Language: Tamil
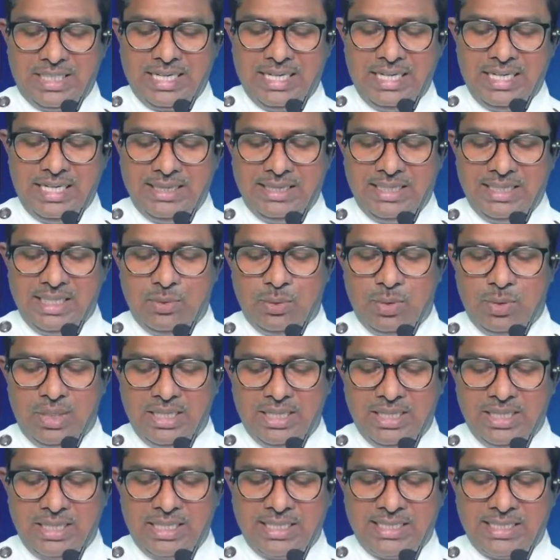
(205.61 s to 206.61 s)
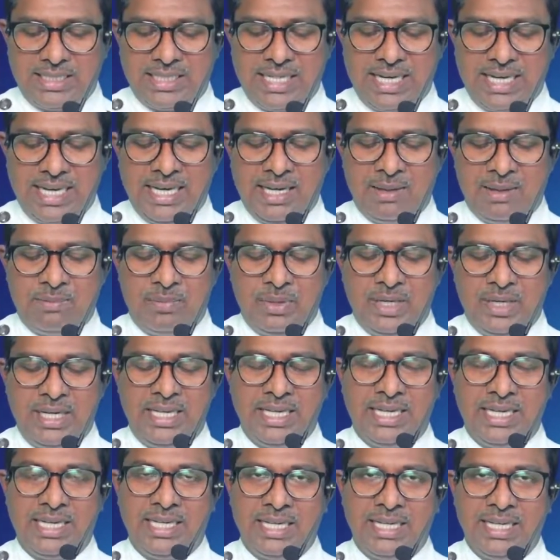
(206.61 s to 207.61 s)
கழுத்தில் உள்ள இந்த டயர்
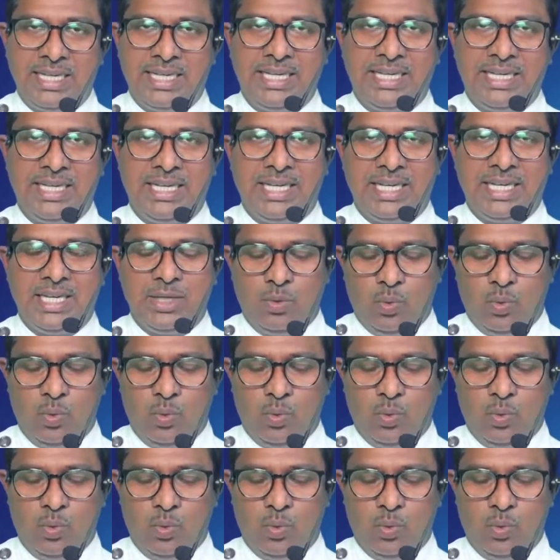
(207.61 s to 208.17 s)
பிடி இறுகி